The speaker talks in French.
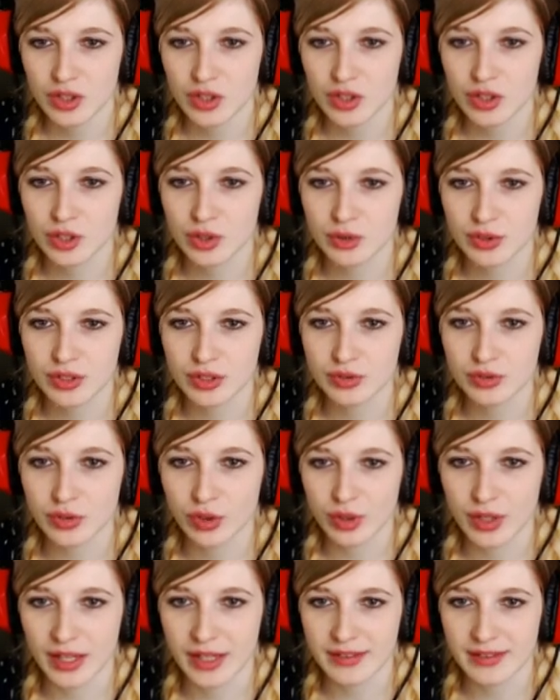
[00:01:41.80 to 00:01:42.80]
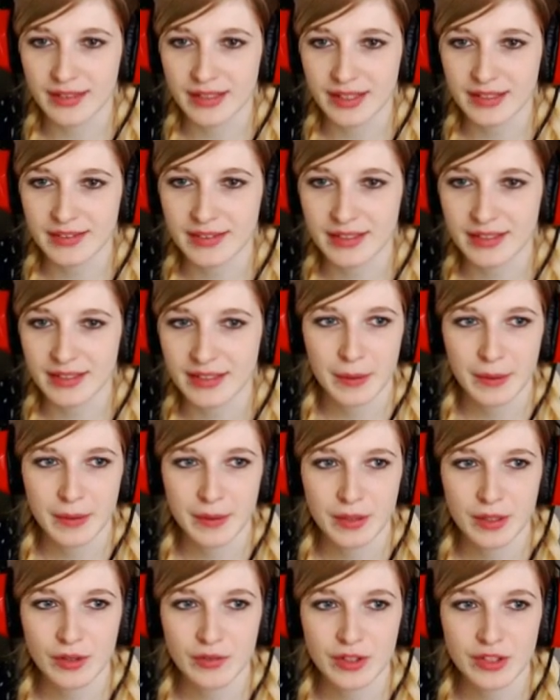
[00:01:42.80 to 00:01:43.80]
Il continue de regarder la télé.
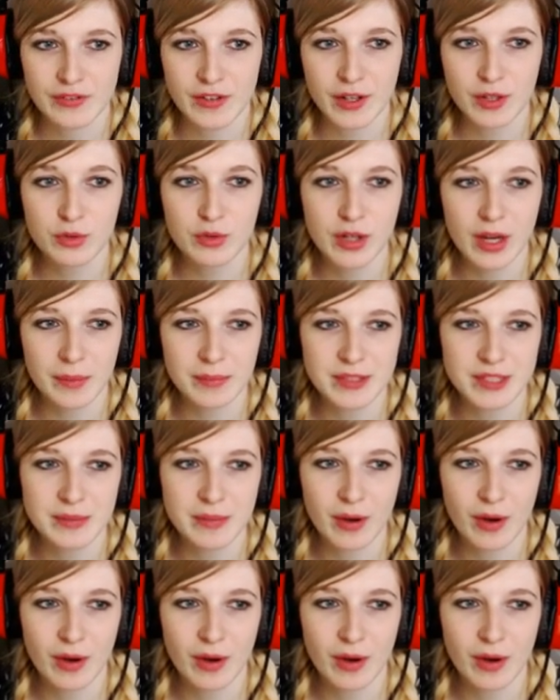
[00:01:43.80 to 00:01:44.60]
On va se faire couler un petit bain en